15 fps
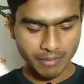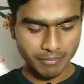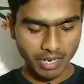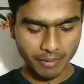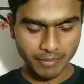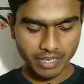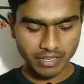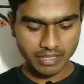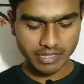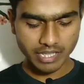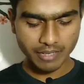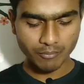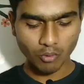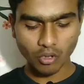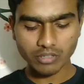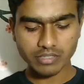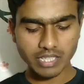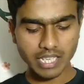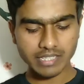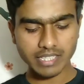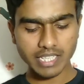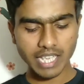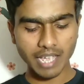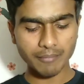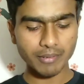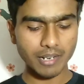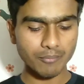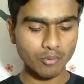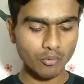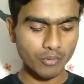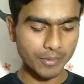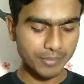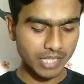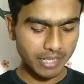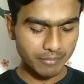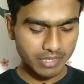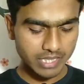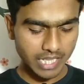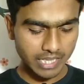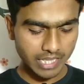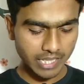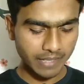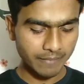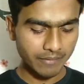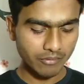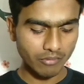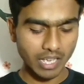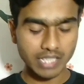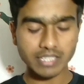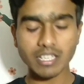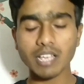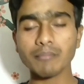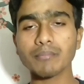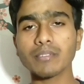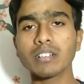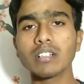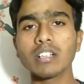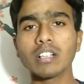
मामा अर्थ है बहुत से ऐसे यहाँ पर आपको वेबसाइट मिल जाते हैं वहाँ से आप